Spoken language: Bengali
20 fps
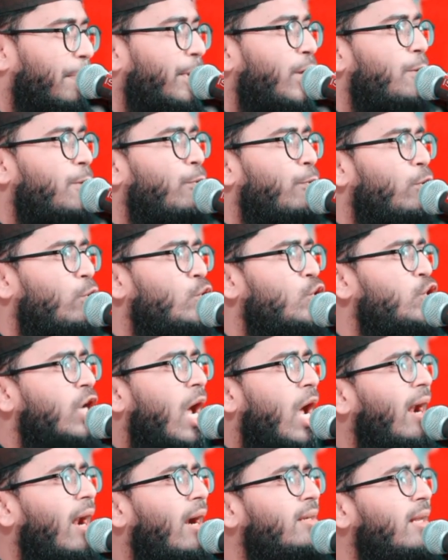বীর পুরুষ
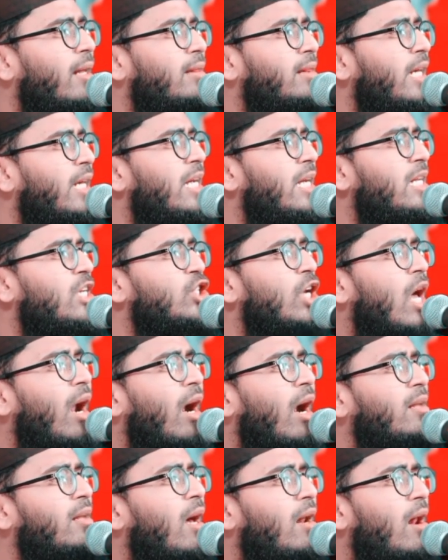সারাটা দিন
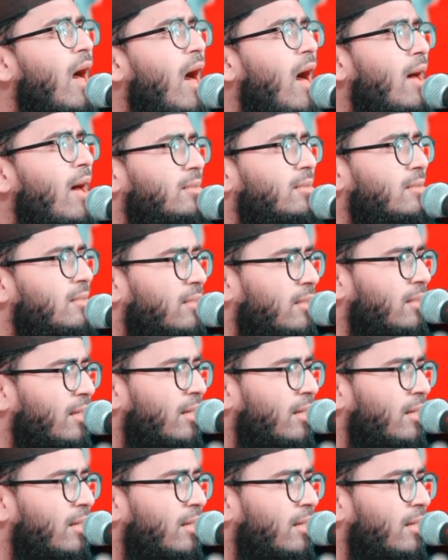সারাটা রাত